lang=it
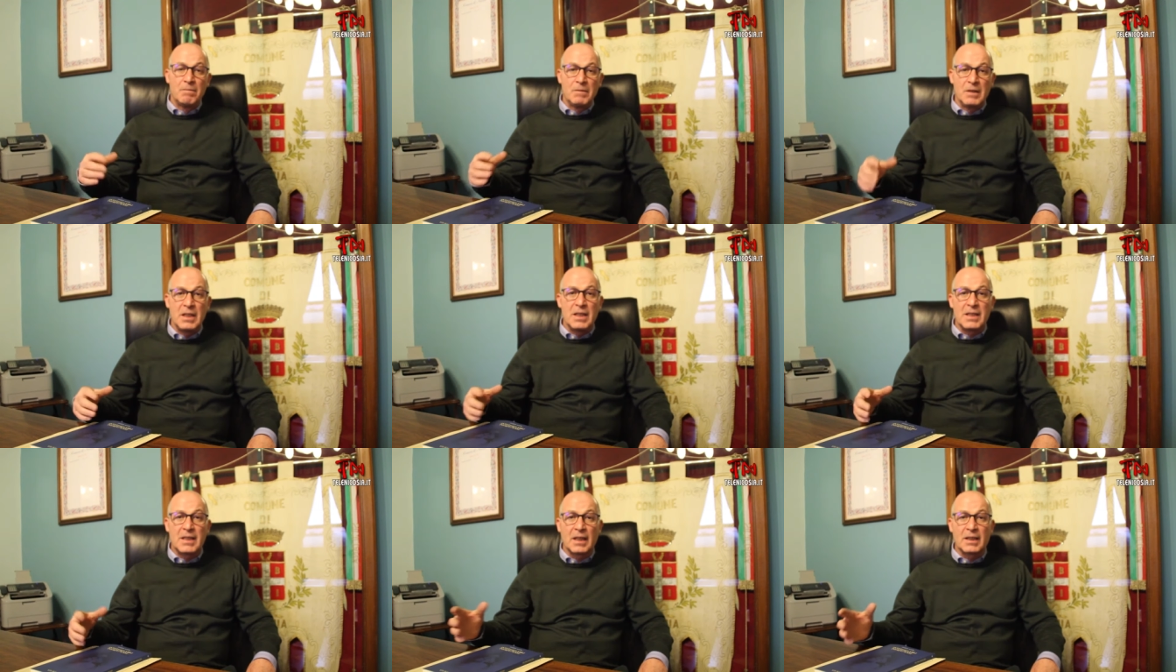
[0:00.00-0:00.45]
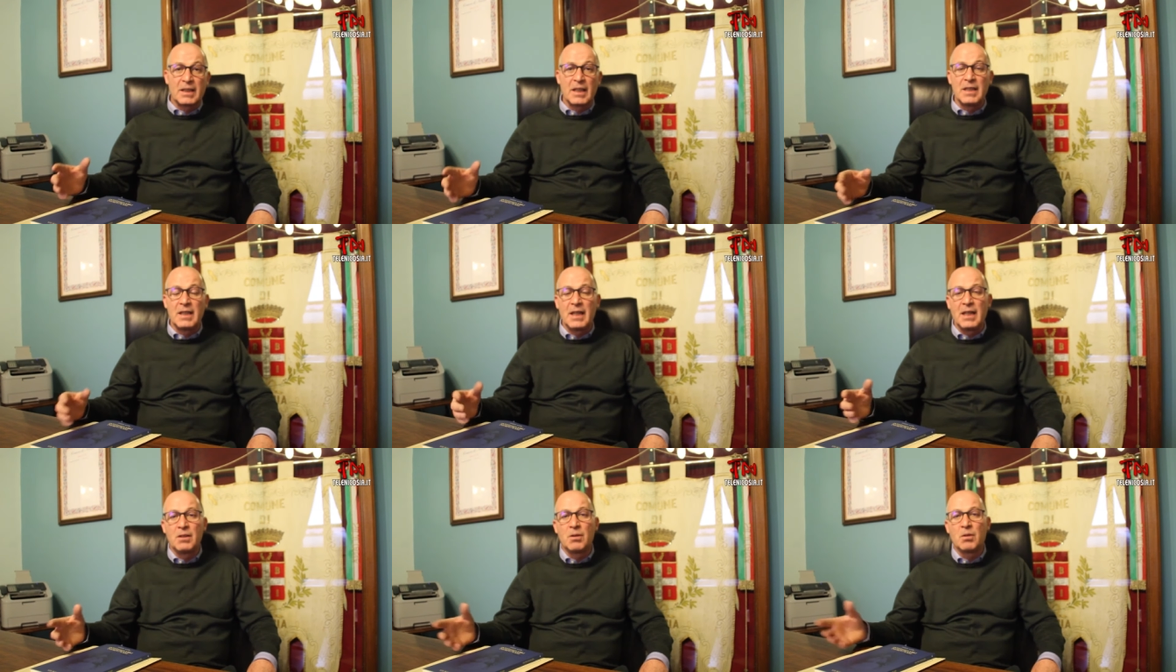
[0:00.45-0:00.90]

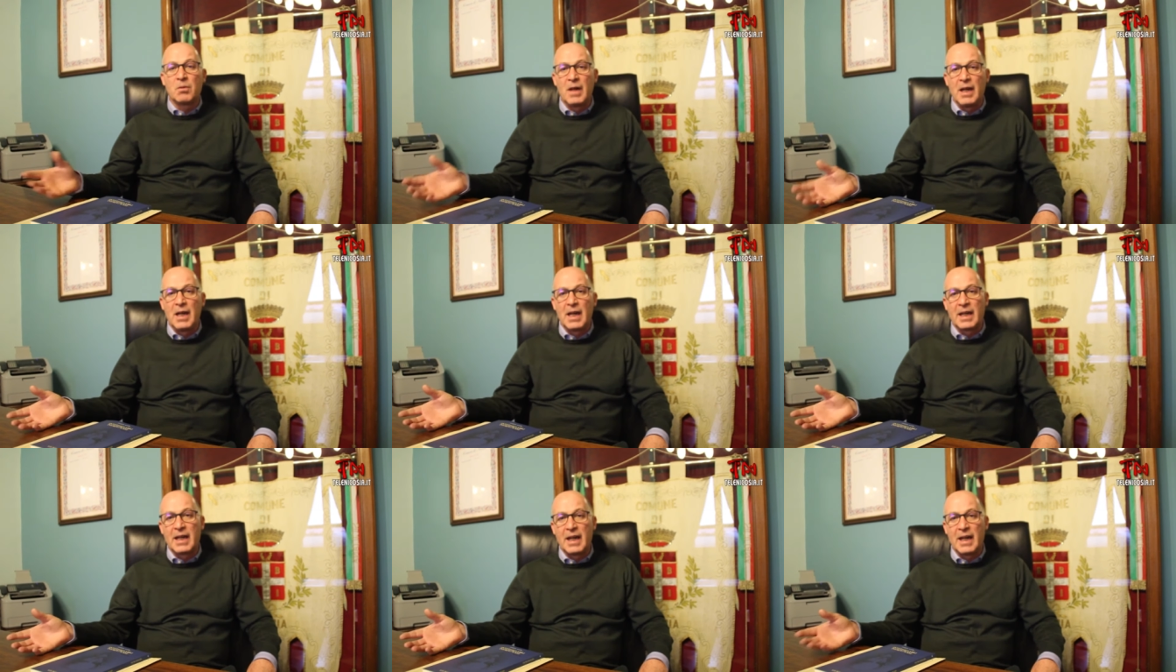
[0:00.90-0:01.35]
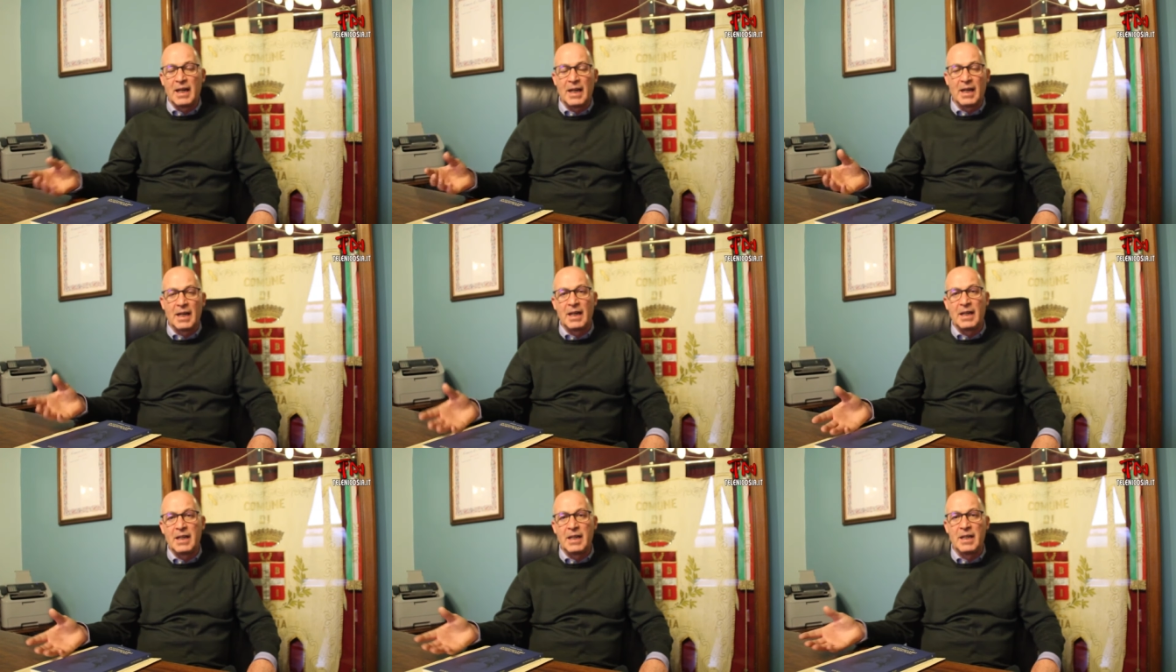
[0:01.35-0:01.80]
disattendendo quella che
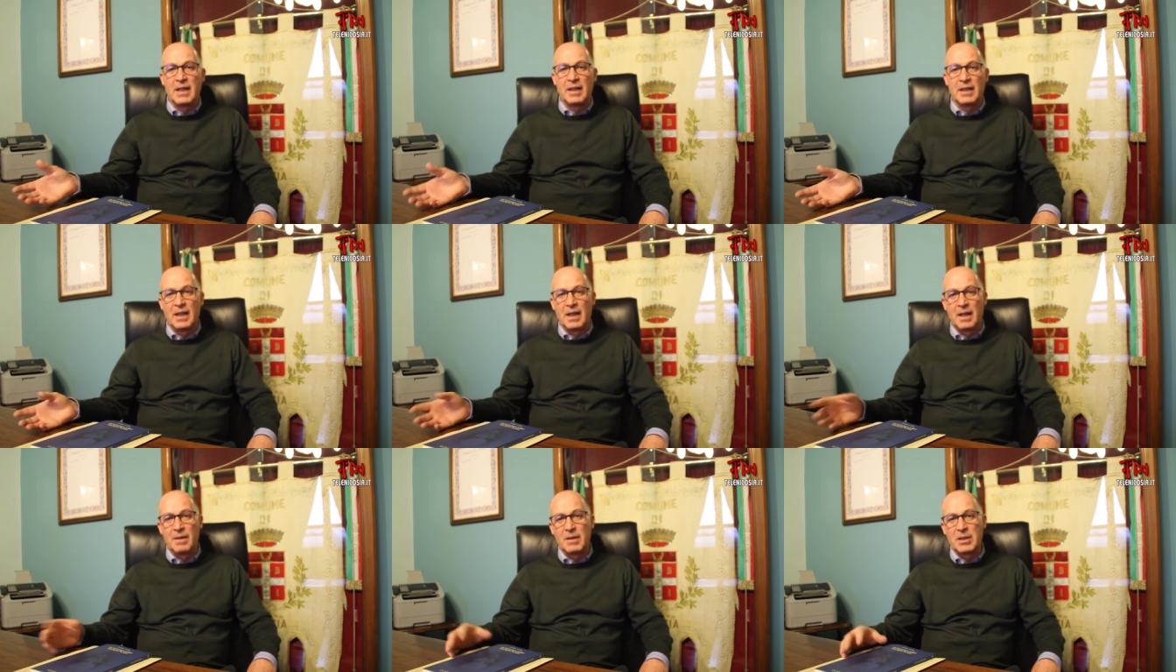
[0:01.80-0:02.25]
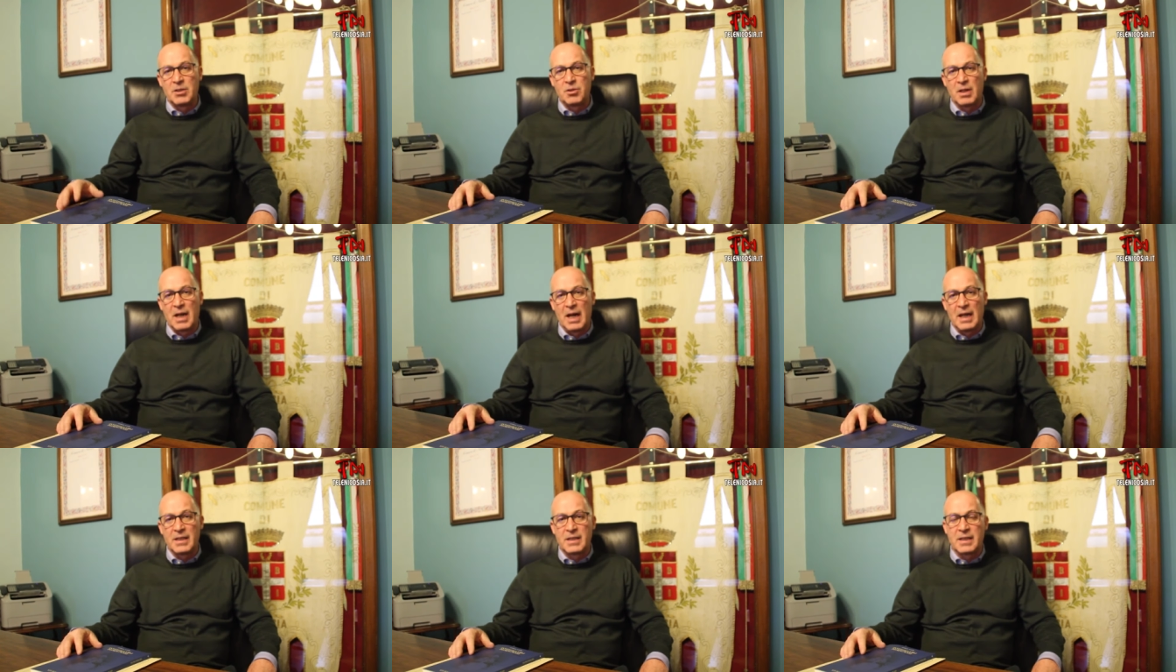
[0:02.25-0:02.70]
era la linea della
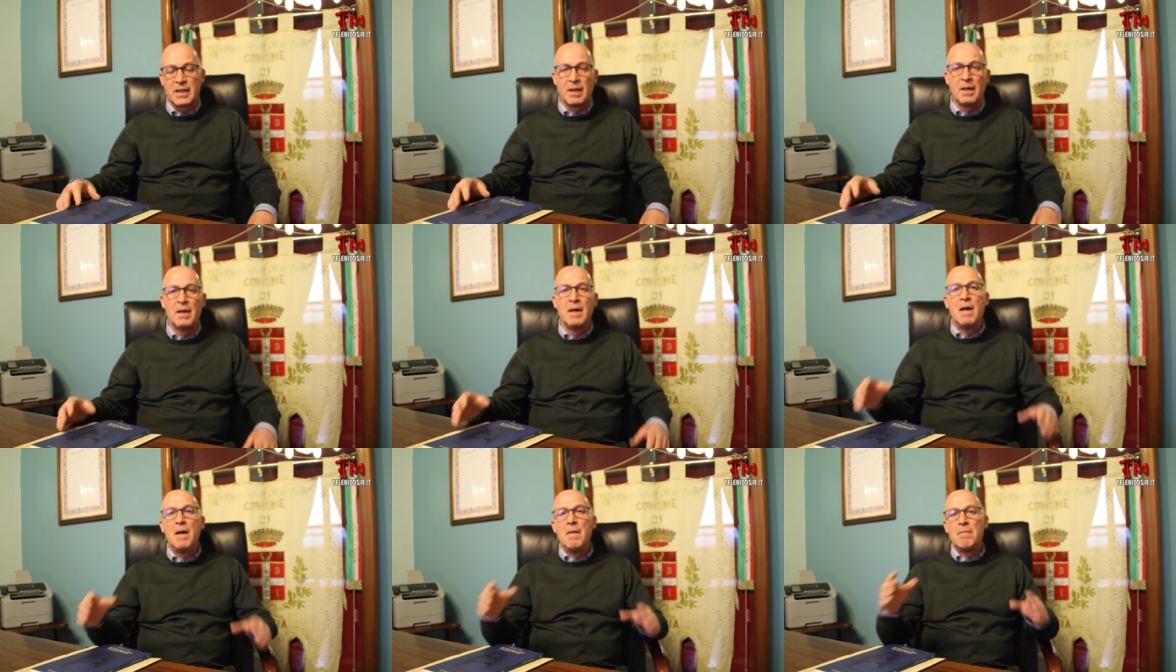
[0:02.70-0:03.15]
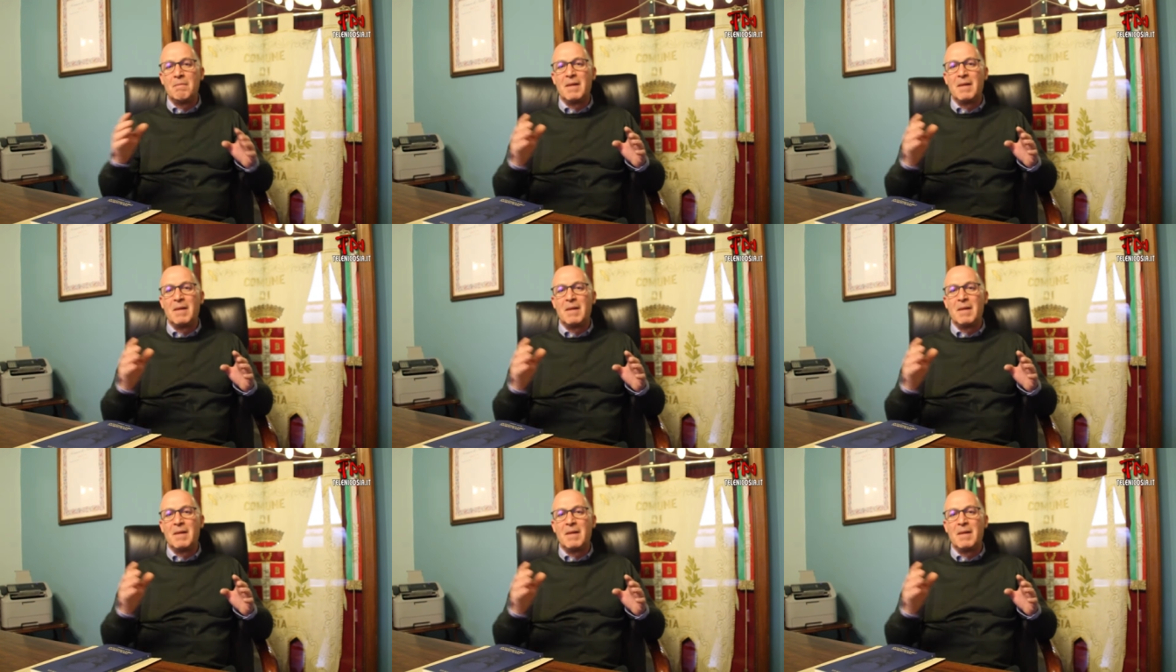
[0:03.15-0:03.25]
maggioranza,